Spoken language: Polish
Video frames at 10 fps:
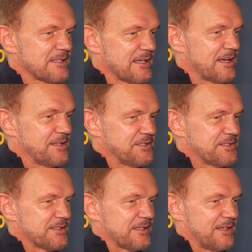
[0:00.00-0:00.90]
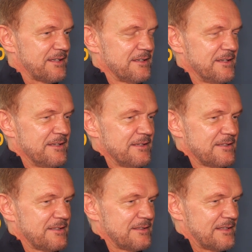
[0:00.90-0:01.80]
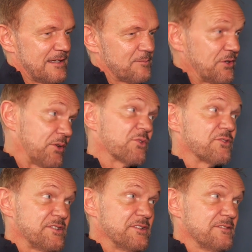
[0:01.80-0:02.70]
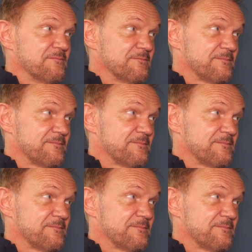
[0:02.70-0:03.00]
za granicę na moje urodziny.